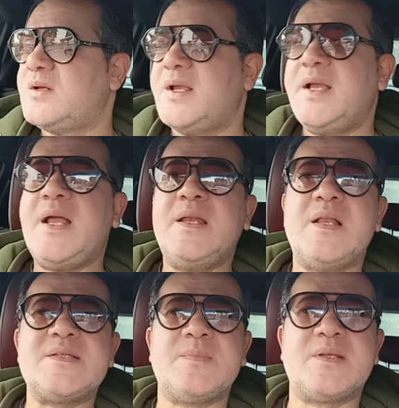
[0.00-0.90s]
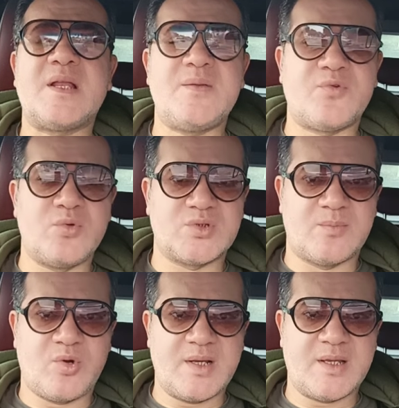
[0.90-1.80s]
هنا احنا لازم نتكلم في نقطه
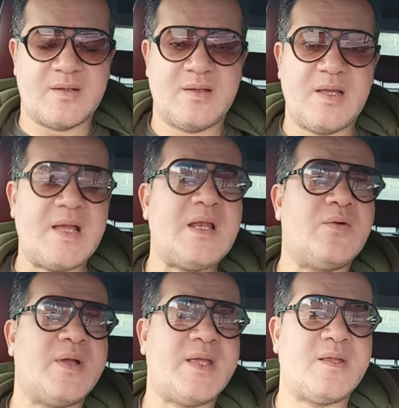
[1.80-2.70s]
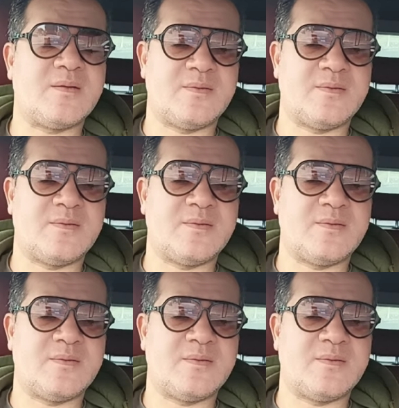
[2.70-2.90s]
معينه الا وهي